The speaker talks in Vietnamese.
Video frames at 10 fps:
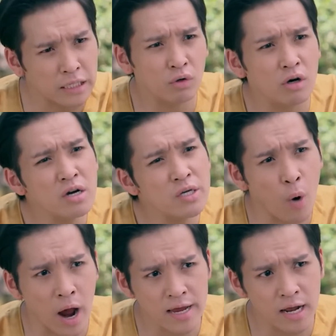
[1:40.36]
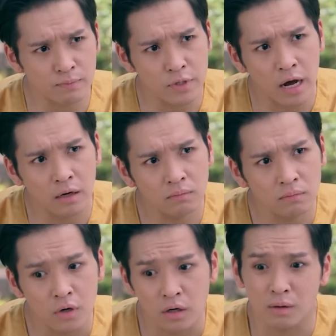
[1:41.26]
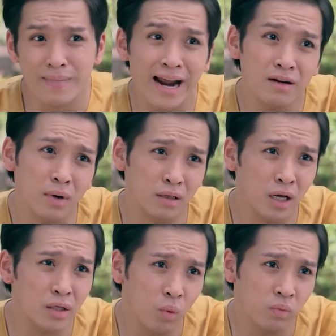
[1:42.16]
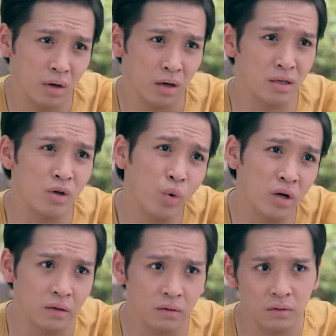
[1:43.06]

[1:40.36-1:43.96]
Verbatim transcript: tao cưới huệ về làm vợ rồi ba đứa mình chơi chung là vui rồi